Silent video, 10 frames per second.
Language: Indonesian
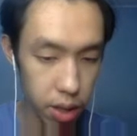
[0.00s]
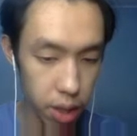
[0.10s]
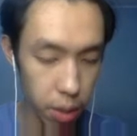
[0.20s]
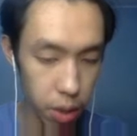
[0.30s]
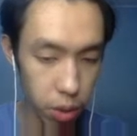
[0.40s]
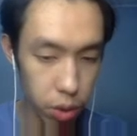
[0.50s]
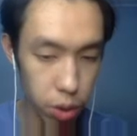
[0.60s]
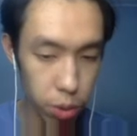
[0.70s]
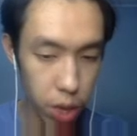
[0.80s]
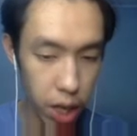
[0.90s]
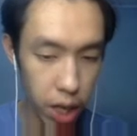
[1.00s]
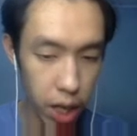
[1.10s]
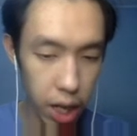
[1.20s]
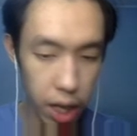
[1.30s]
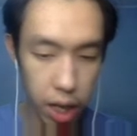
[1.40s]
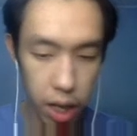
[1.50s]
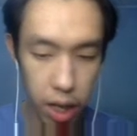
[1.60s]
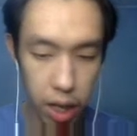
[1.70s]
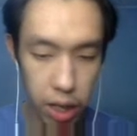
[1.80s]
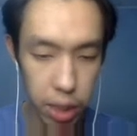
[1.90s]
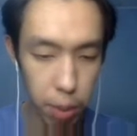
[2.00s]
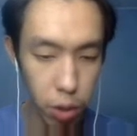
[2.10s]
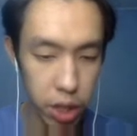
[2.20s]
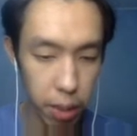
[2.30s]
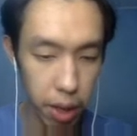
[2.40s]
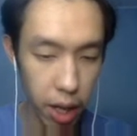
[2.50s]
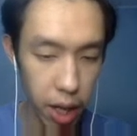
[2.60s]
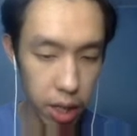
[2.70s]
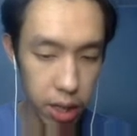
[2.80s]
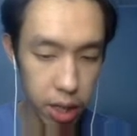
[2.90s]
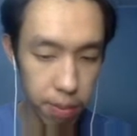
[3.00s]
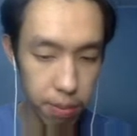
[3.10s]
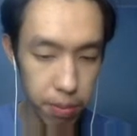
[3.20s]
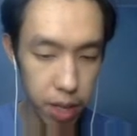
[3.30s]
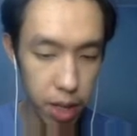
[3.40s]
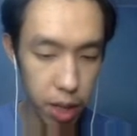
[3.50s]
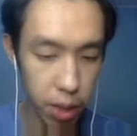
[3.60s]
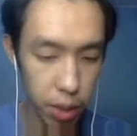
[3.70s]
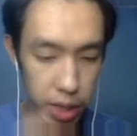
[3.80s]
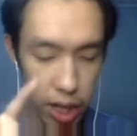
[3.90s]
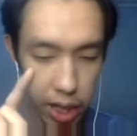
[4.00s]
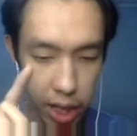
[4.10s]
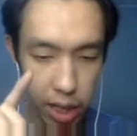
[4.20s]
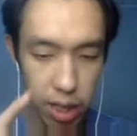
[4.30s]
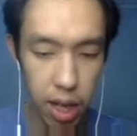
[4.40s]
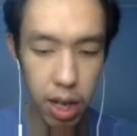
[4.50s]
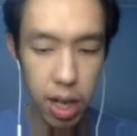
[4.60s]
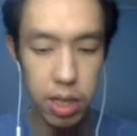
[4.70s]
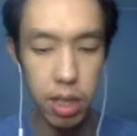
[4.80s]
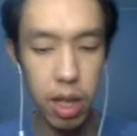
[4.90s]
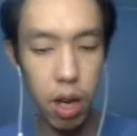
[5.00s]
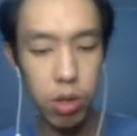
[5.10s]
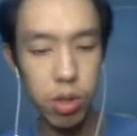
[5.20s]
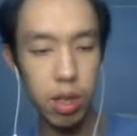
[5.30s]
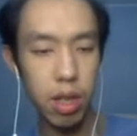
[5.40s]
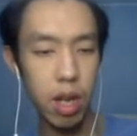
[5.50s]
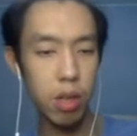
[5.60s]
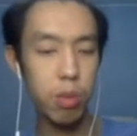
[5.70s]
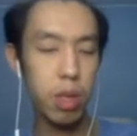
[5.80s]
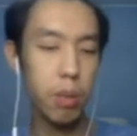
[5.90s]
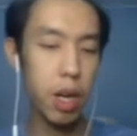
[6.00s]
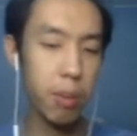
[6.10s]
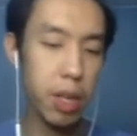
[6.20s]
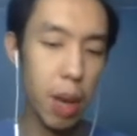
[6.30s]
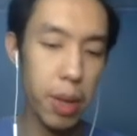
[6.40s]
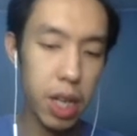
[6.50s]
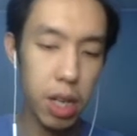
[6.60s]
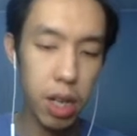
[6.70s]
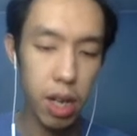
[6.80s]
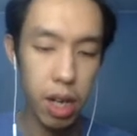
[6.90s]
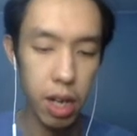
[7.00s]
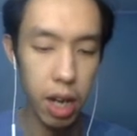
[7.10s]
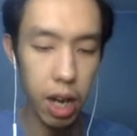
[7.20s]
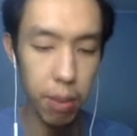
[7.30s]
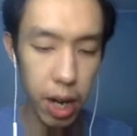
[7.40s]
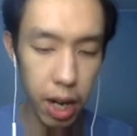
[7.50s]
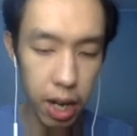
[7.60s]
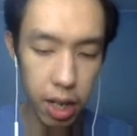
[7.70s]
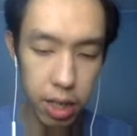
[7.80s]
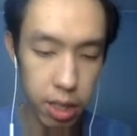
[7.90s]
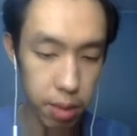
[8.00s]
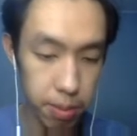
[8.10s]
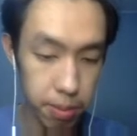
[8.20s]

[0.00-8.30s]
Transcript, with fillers: Sabar dulu, semua lagi lagi lagi kerjain project mereka guys ya. Ini project dari kita guys. Dia harus dia harus benar-benar menyelamatkan negara mereka ya guys ya.